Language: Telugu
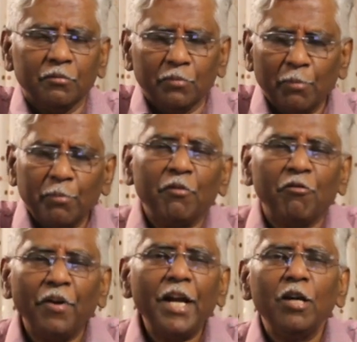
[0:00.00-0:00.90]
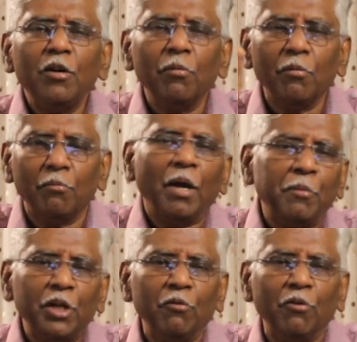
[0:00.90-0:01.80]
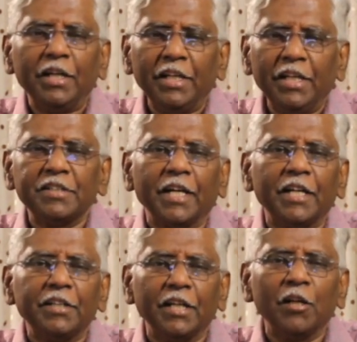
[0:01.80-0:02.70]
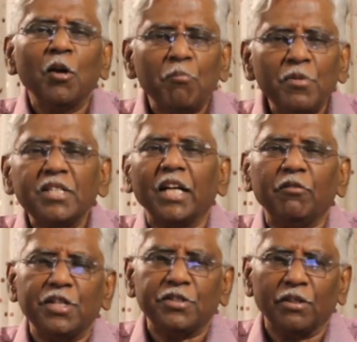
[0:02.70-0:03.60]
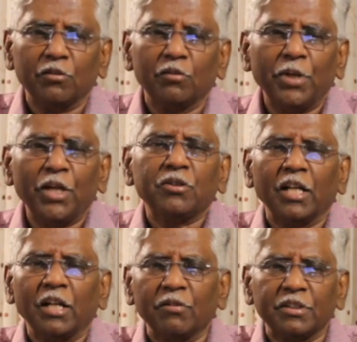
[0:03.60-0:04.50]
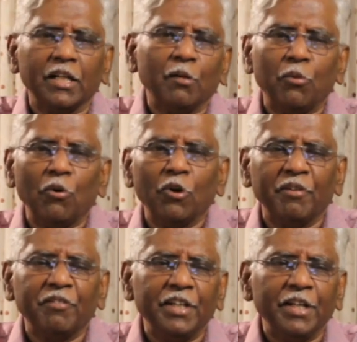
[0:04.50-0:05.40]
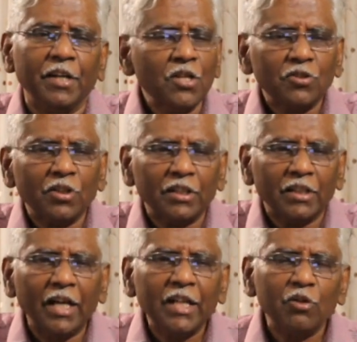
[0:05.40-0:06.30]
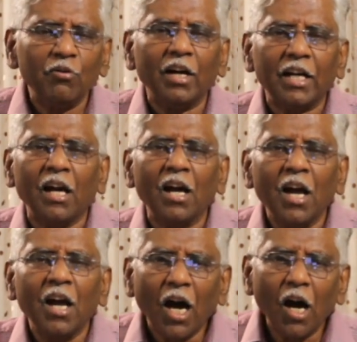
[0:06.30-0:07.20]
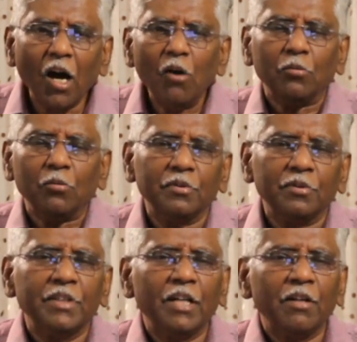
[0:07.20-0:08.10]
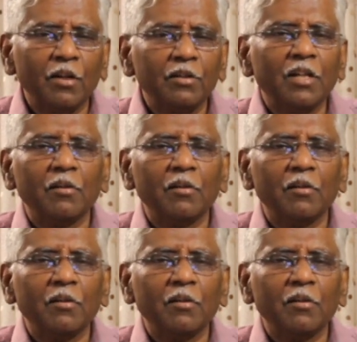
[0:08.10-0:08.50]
ఐ మీన్ ఫెయిల్డ్ మెమరీ ఒకటి సెకండ్ థింగ్ మిస్అడ్వెంచర్ పేతులు అనవసరంగా పోవడం అవన్నీ సో దాని ద్వారా హౌ దేర్ ద